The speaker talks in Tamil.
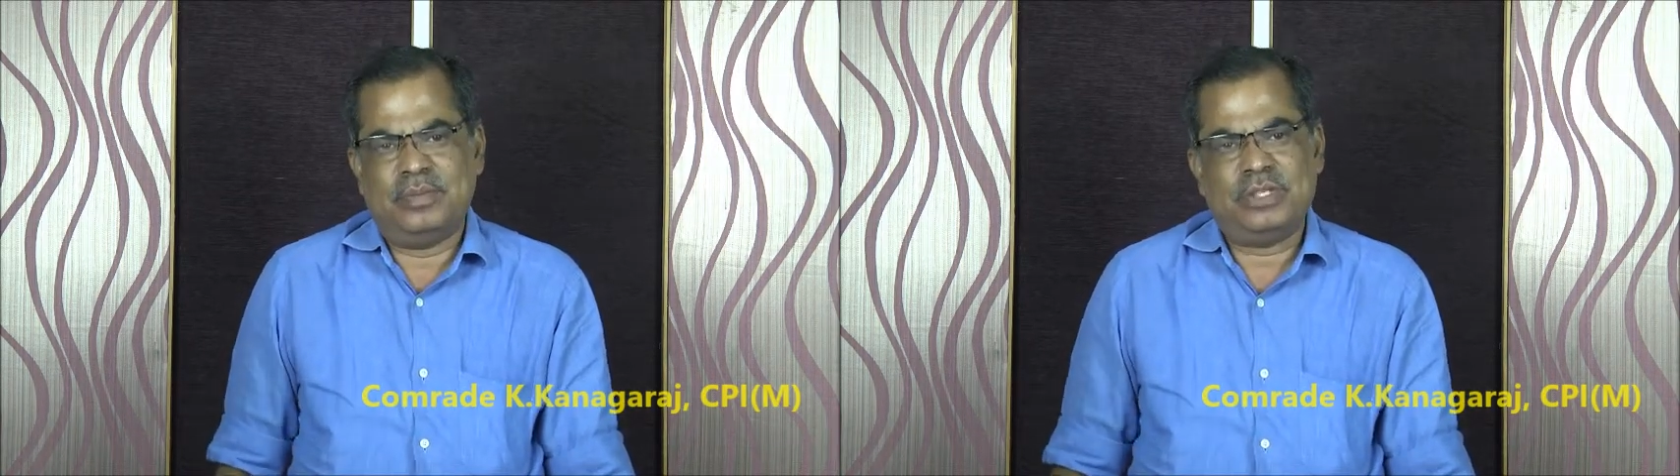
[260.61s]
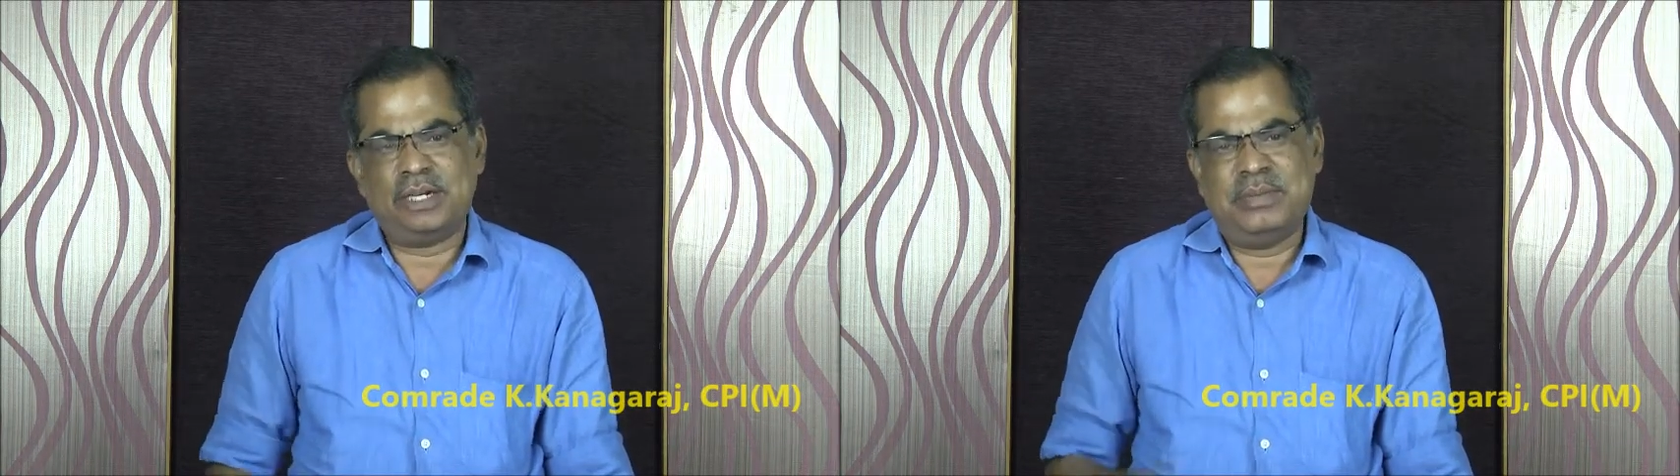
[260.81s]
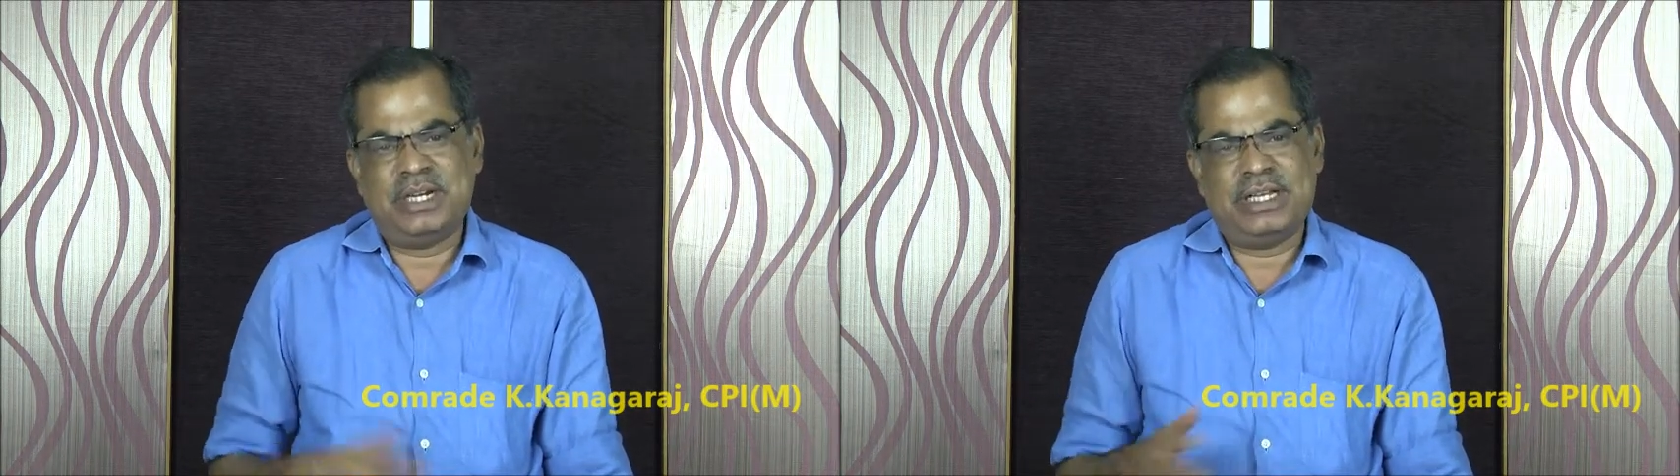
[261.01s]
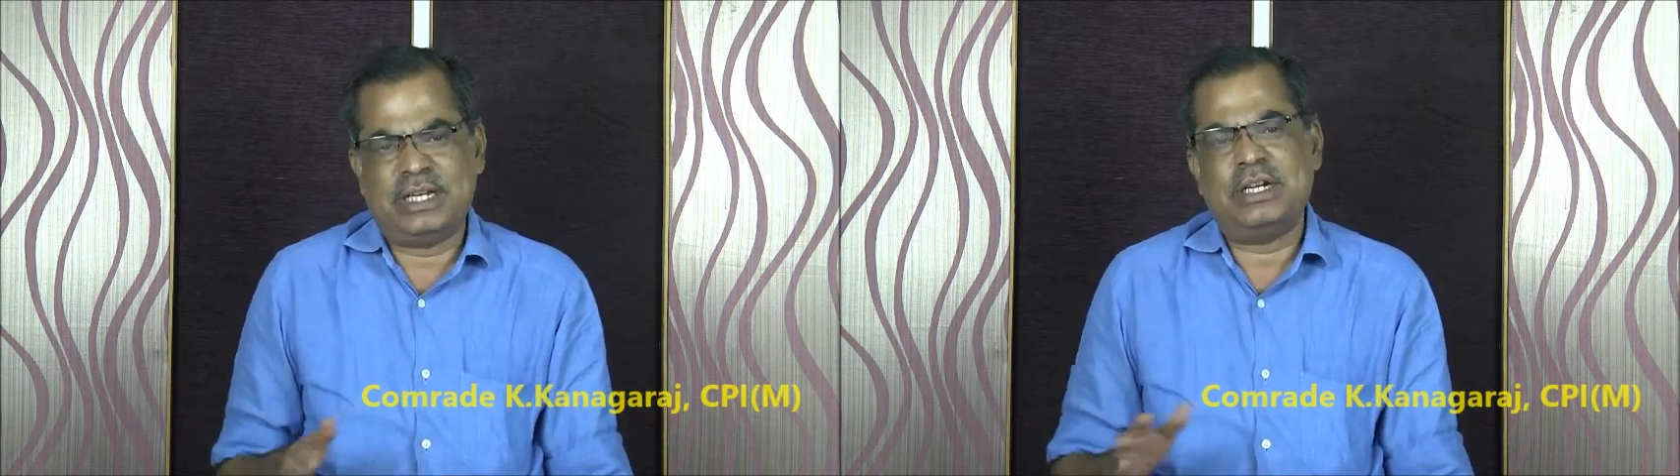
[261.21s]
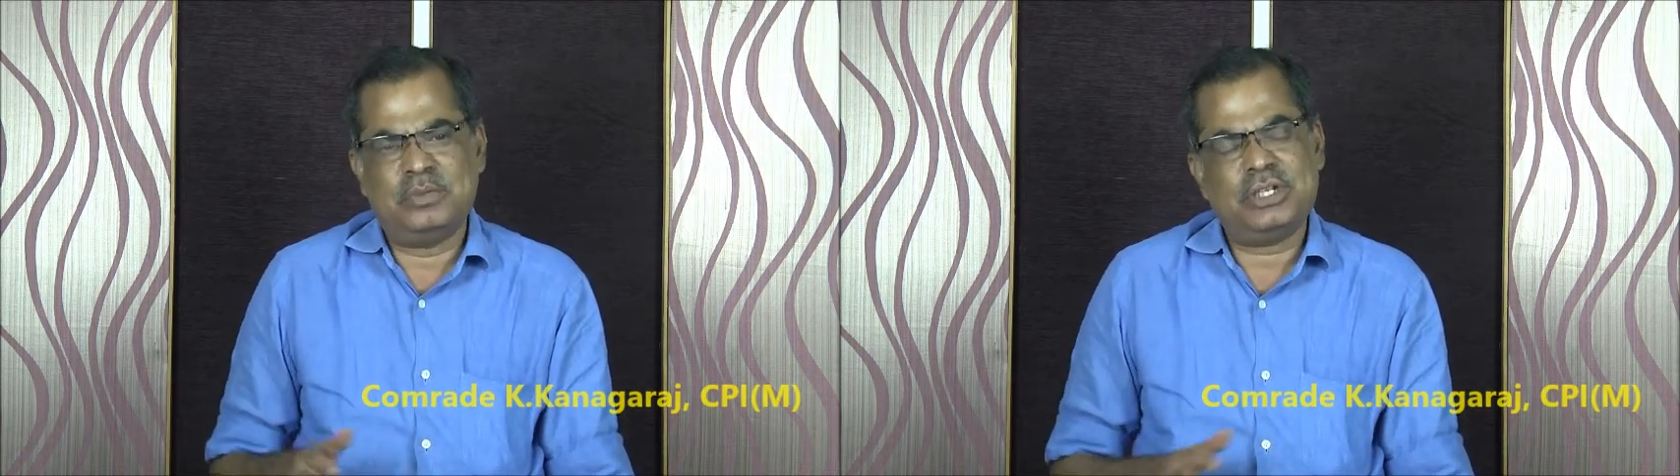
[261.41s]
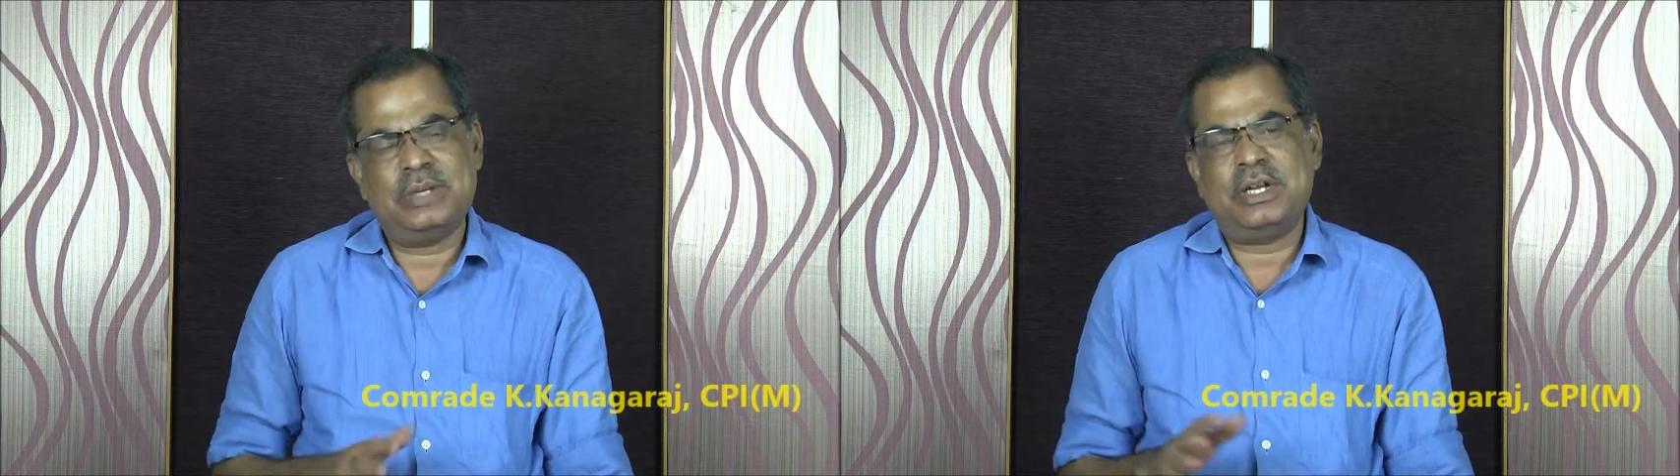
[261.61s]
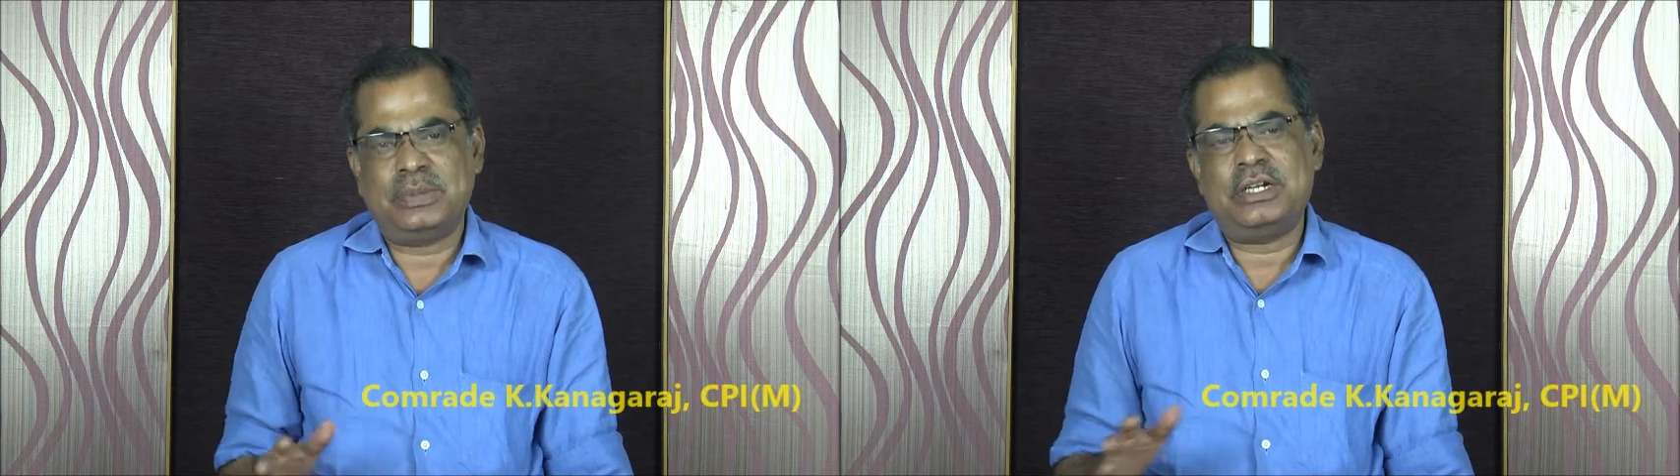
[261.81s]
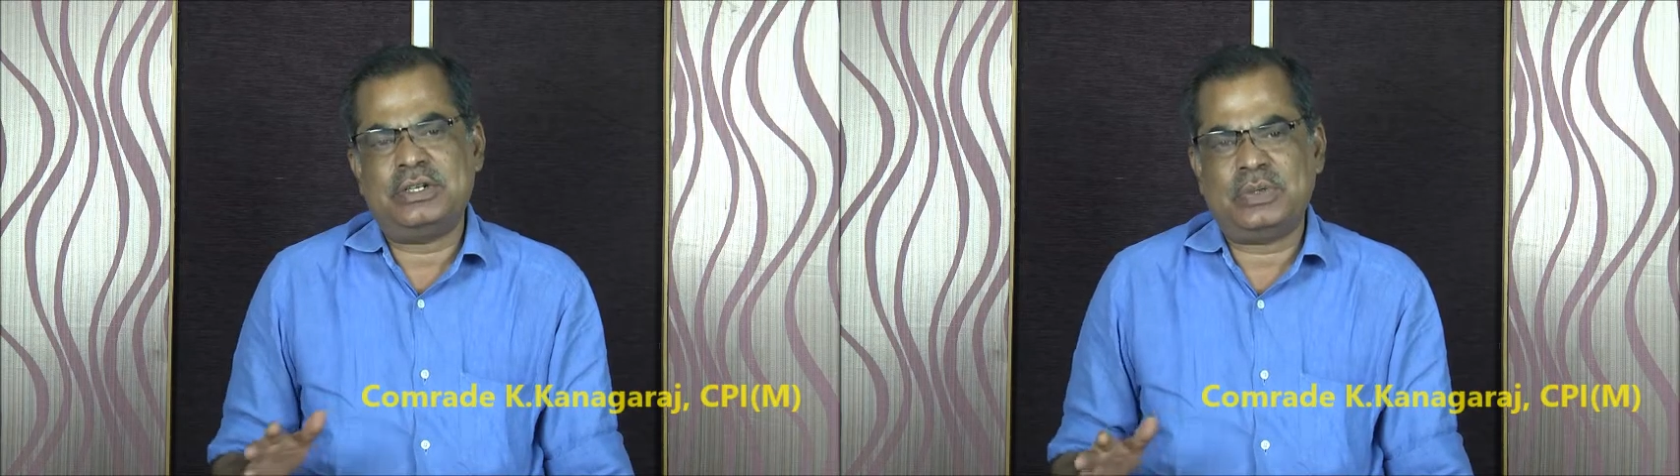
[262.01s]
முஸ்லீம் இளைஞர்கள் முஸ்லீம்கள் என்று